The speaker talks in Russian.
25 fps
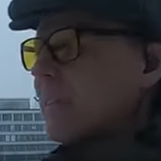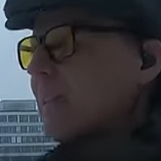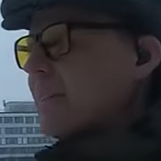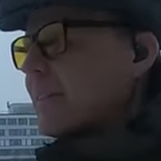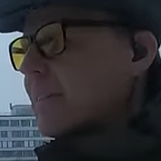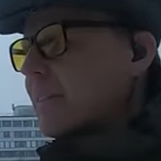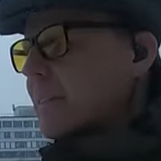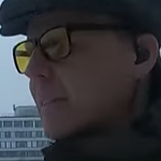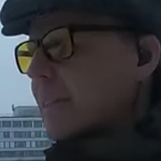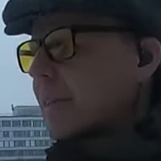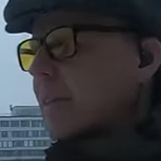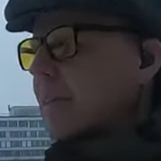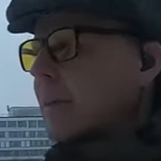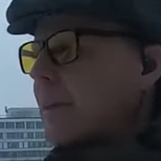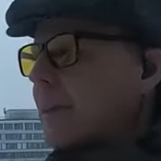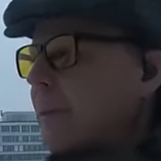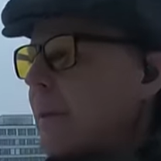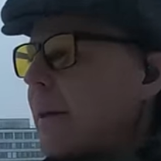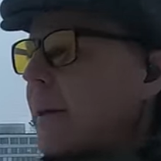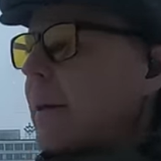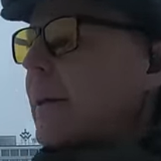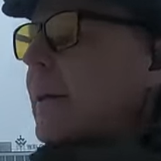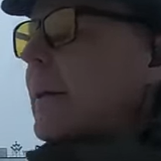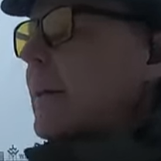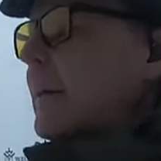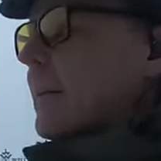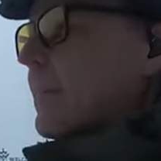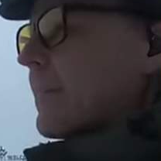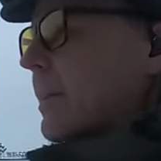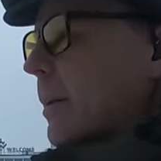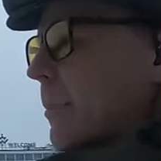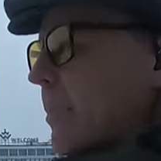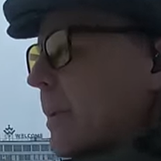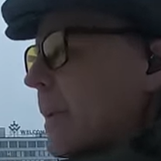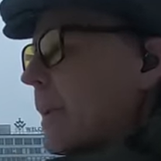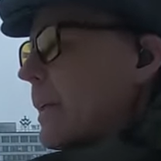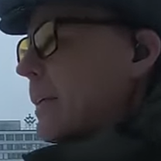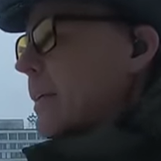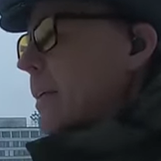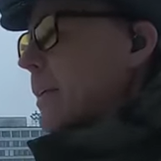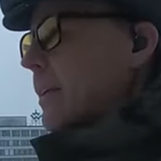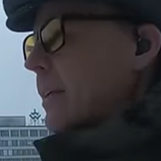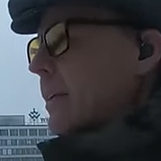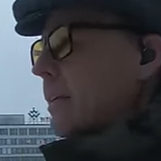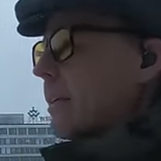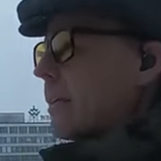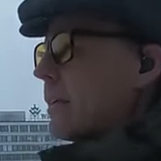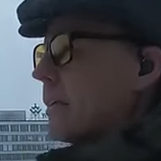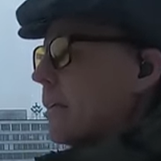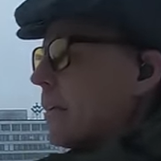быстро
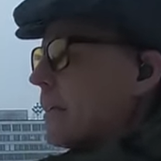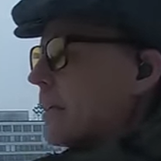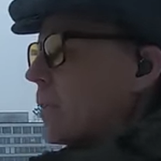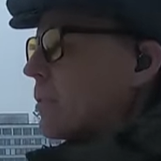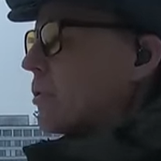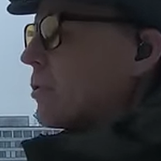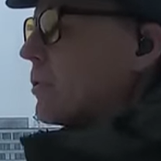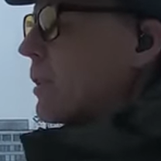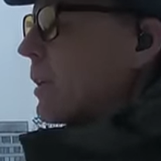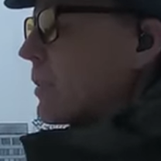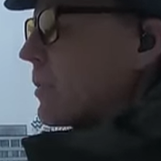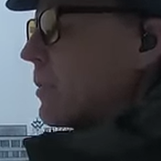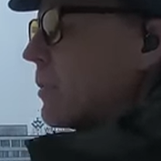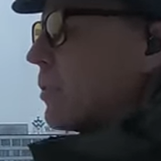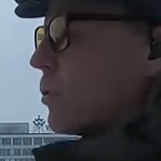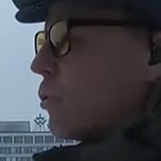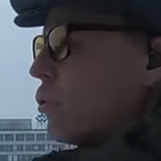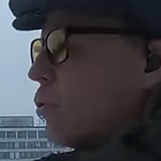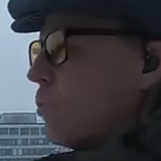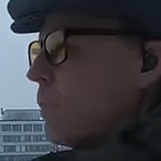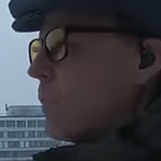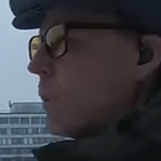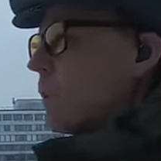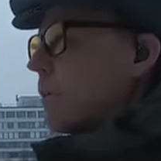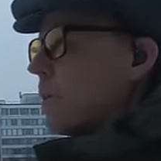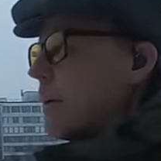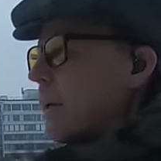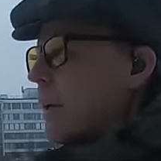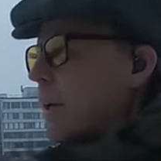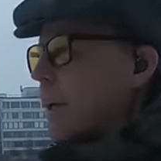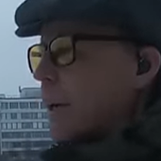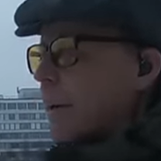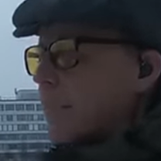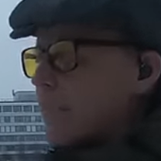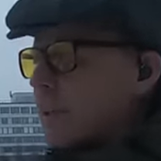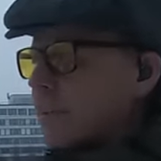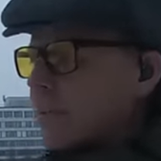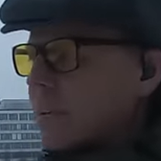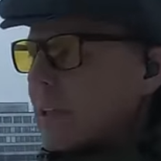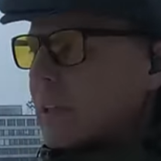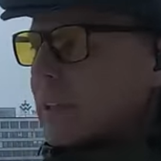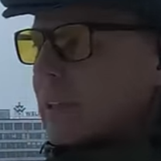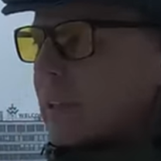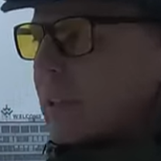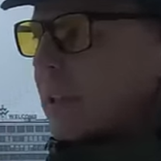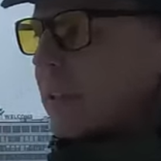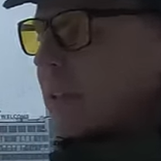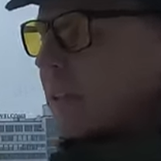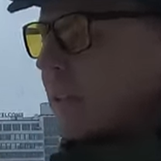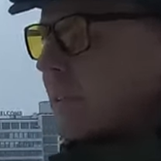собрания Государственной Думы
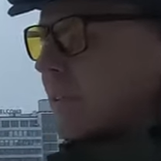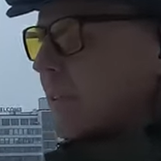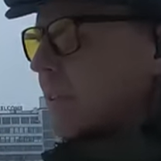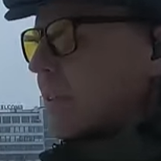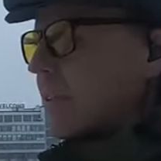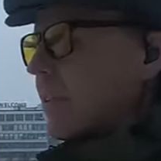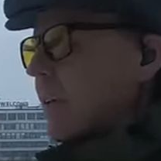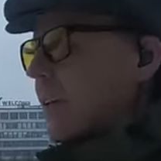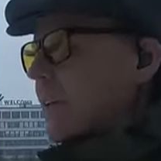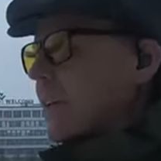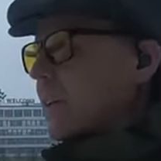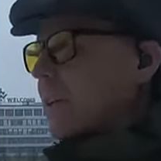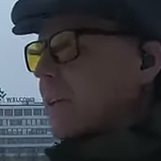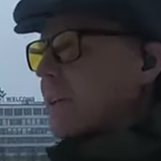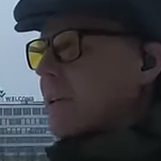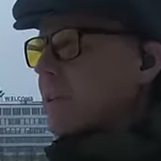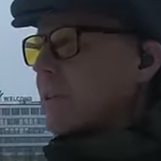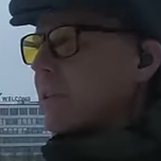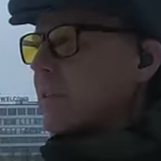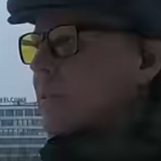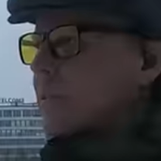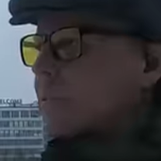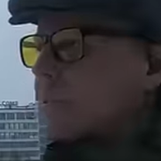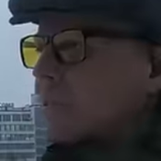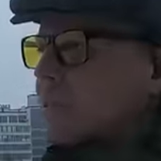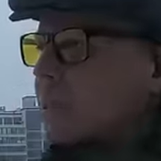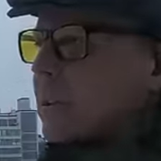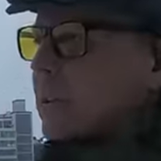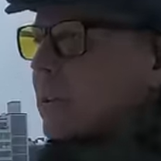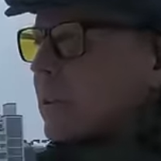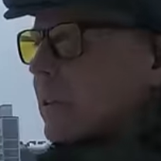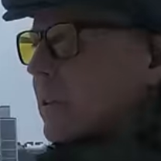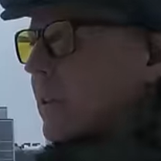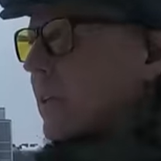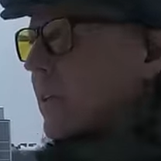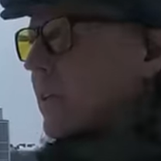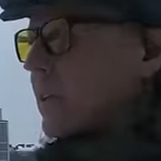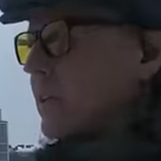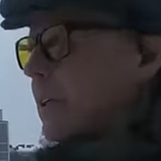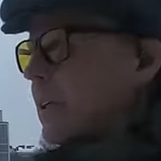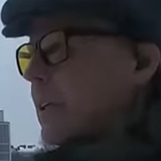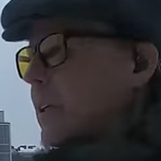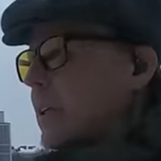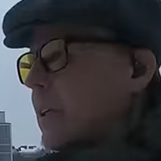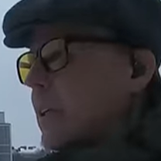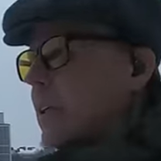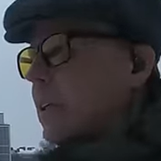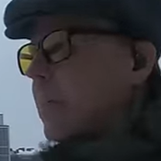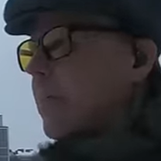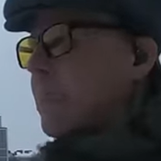превратились из говорильни в
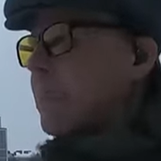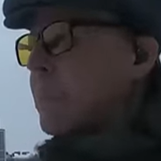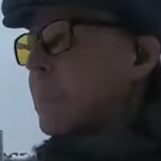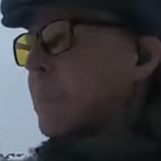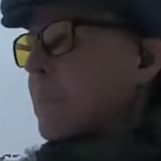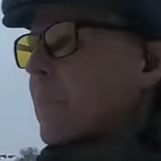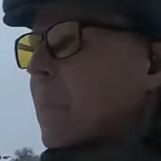такие